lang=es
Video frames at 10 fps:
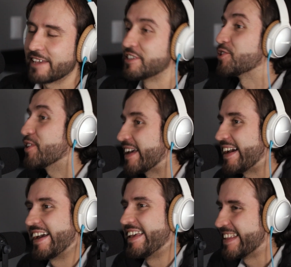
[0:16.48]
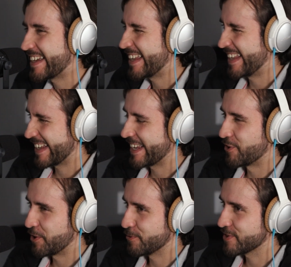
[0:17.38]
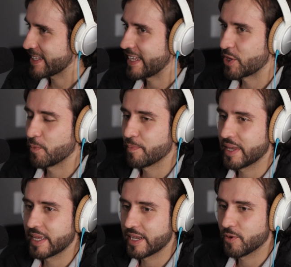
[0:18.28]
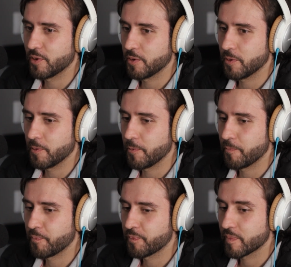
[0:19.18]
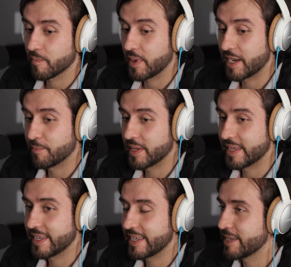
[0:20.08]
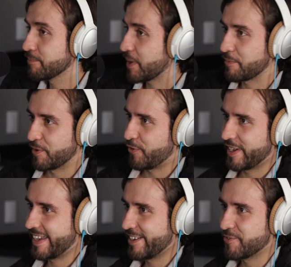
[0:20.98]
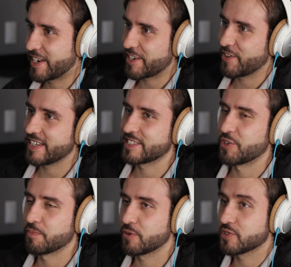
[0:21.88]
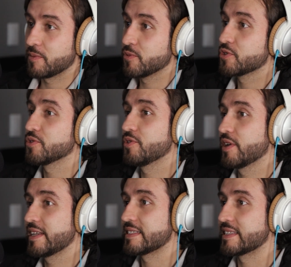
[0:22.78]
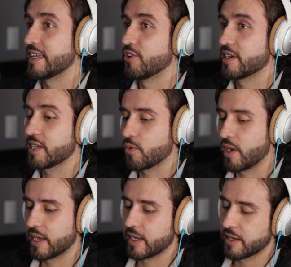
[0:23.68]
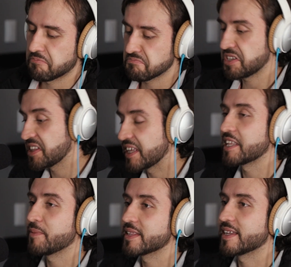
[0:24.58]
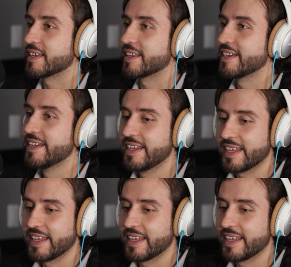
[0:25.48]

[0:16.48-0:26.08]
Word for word: He visto que hay gente que, no le gusta tanto, pero mm, para mí, para mí fue una revelación. Me gusta mucho el estilo en el cual intenta mantener